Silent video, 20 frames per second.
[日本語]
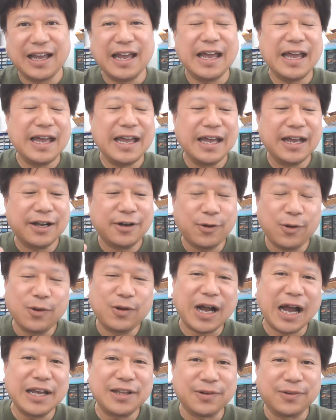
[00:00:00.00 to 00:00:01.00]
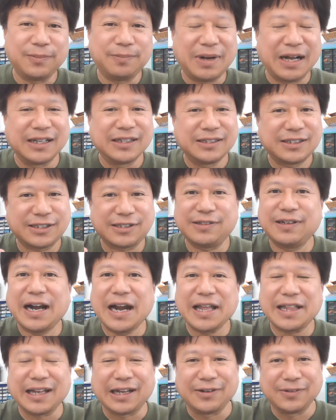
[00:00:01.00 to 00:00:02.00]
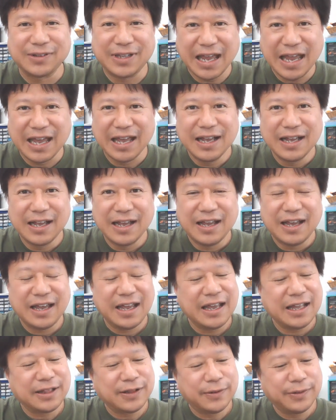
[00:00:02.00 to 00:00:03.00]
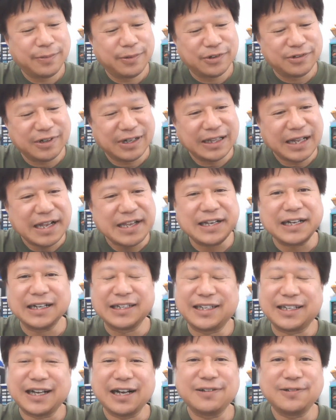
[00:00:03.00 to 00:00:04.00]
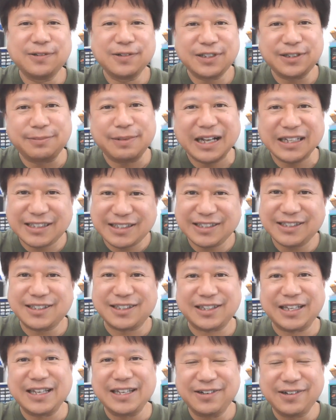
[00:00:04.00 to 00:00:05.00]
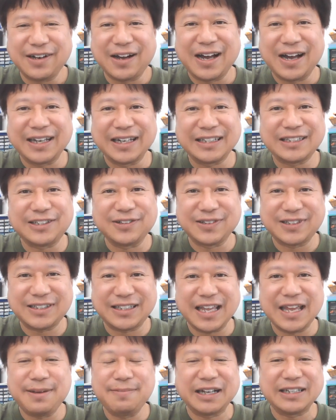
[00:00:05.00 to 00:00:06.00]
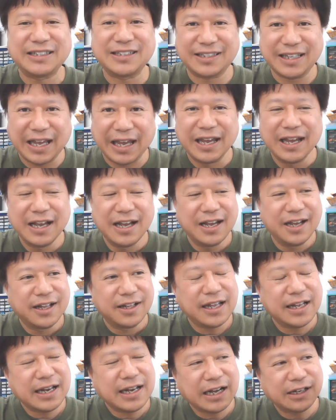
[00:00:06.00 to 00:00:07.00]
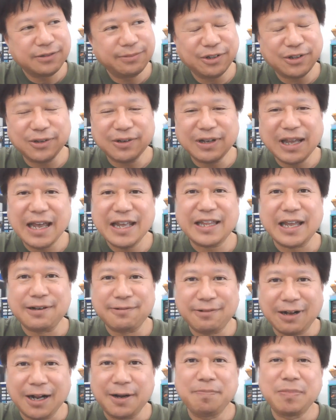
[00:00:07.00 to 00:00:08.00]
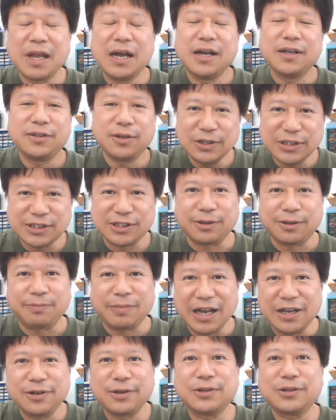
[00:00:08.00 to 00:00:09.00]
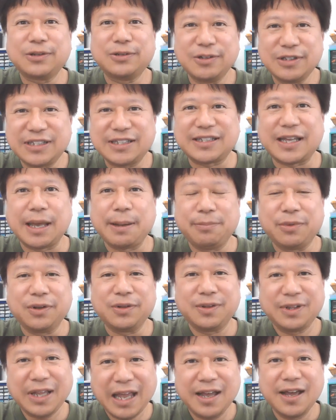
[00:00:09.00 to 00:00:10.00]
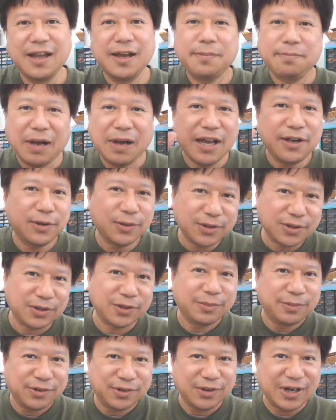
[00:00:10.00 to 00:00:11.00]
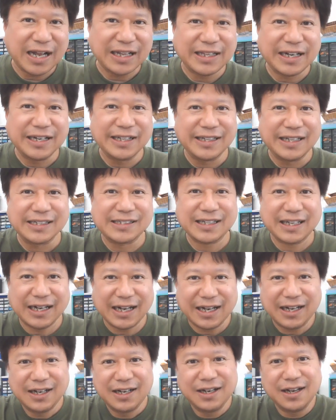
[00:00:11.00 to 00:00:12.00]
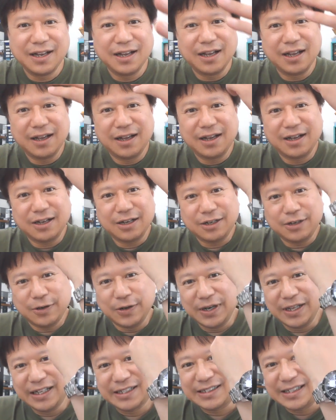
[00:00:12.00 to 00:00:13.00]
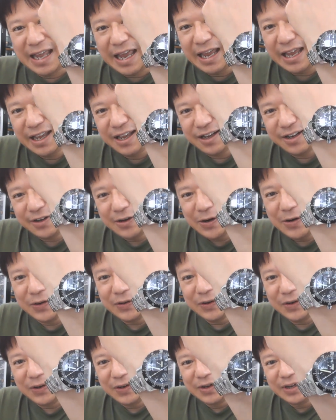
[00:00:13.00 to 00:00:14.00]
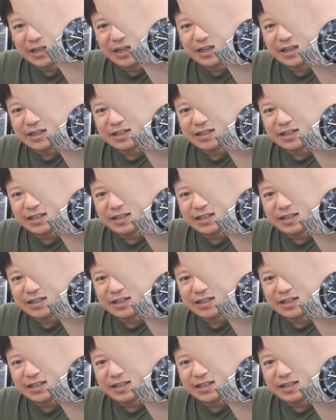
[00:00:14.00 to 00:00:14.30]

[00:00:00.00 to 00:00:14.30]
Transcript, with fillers: えー、公開と、まあ、作られたので、えー、と、僕は何か企画をしますっていう話をしていまして、で、南雲モト経典はドイツのパイロットウォッチ専門で、パイロットの物語ですから、これですね。この